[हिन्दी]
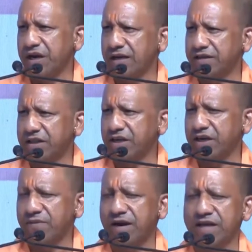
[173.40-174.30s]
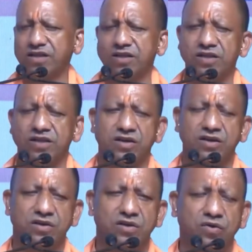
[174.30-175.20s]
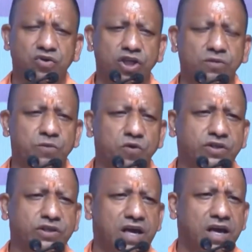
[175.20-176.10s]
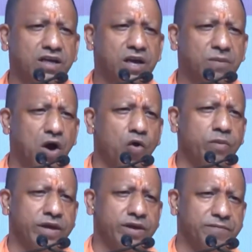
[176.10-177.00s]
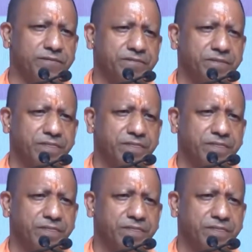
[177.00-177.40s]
लेकिन आजादी के बाद उचित प्रोत्साहन के अभाव में